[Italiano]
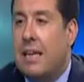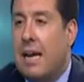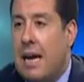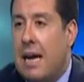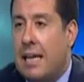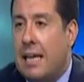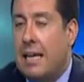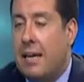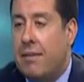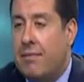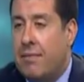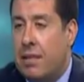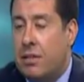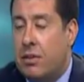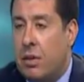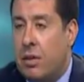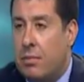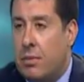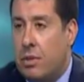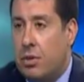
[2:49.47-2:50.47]
Draghi ha
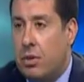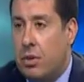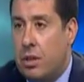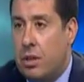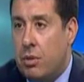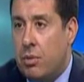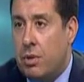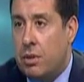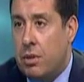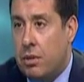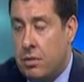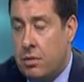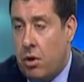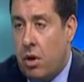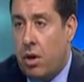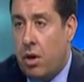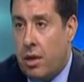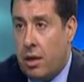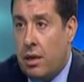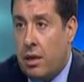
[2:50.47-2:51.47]
fatto l'emissione di questo
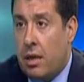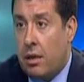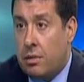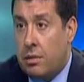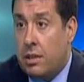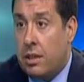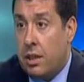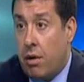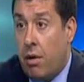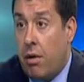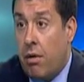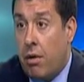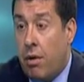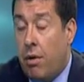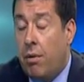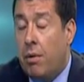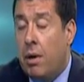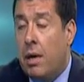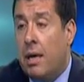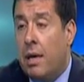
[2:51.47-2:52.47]
targeted
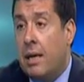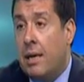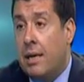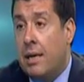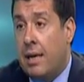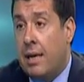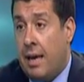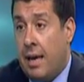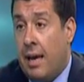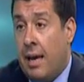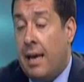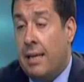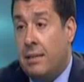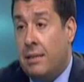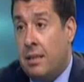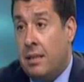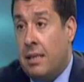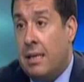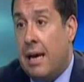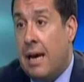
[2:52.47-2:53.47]
LTRO che è
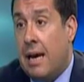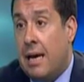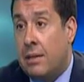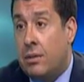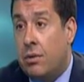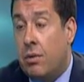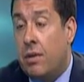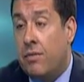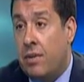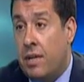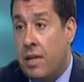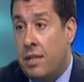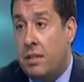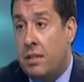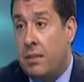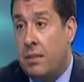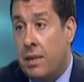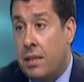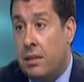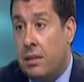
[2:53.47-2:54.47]
dedicato ai
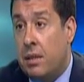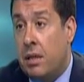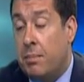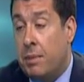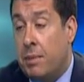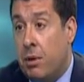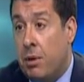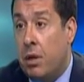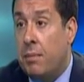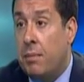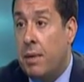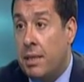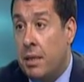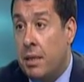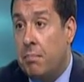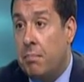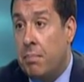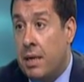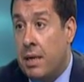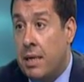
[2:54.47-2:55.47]
finanziamenti delle piccole e
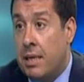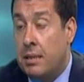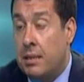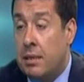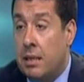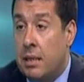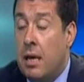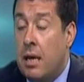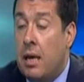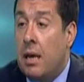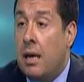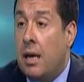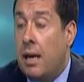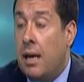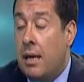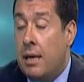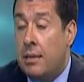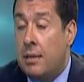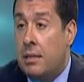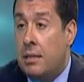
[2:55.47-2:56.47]
medie imprese
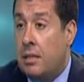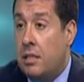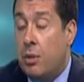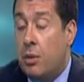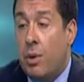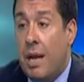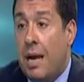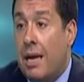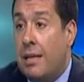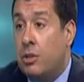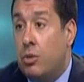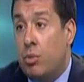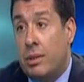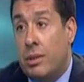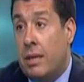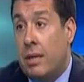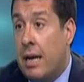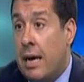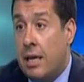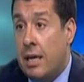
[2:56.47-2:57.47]
e si eseguirà in
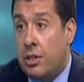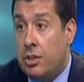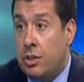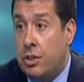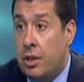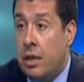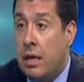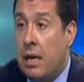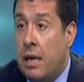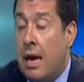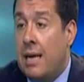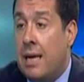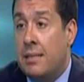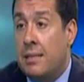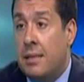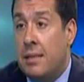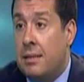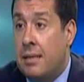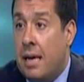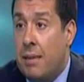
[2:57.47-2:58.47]
due tranche,
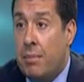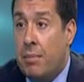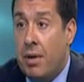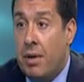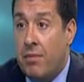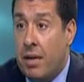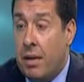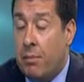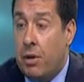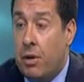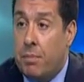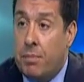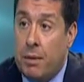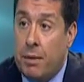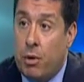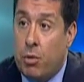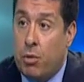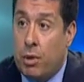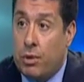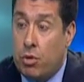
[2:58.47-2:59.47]
a settembre avremo i
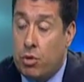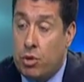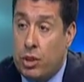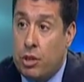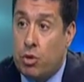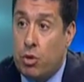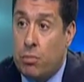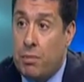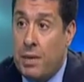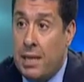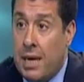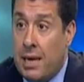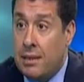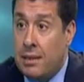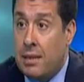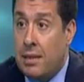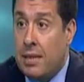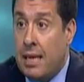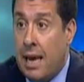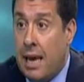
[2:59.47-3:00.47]
primi 400
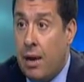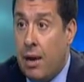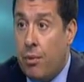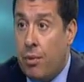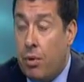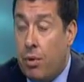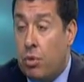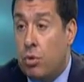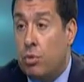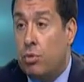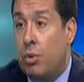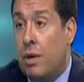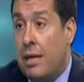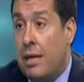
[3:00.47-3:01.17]
miliardi di euro con